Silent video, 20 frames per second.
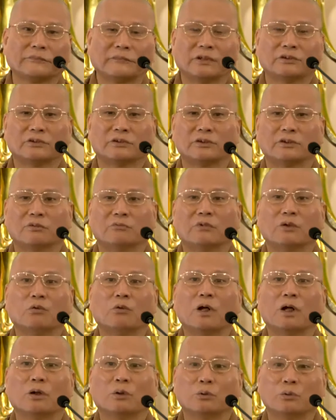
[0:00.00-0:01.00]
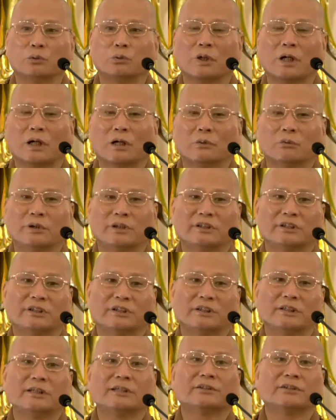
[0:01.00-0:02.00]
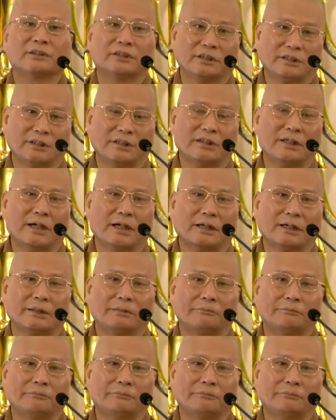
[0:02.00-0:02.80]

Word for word: 啊，就像我们网络啦、卫星电视一样